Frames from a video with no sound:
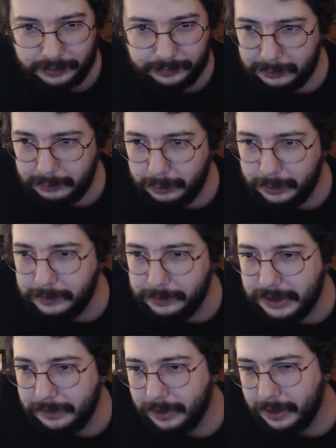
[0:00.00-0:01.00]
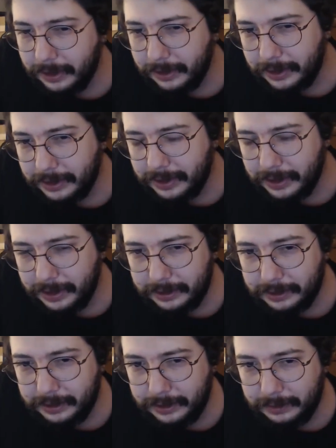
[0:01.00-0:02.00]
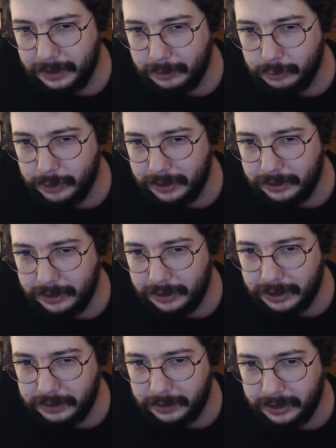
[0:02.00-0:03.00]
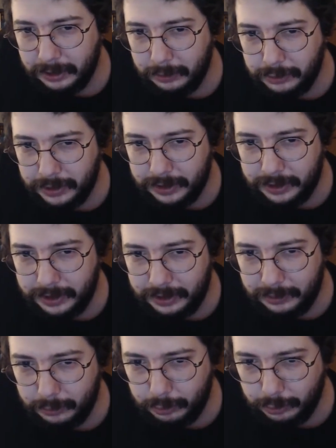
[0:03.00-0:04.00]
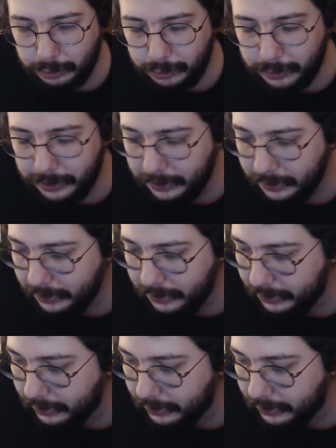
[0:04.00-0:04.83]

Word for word: Şöyle bir şey var arkadaşlar. E, ben bu yayınları açmadan önce de uzun süredir,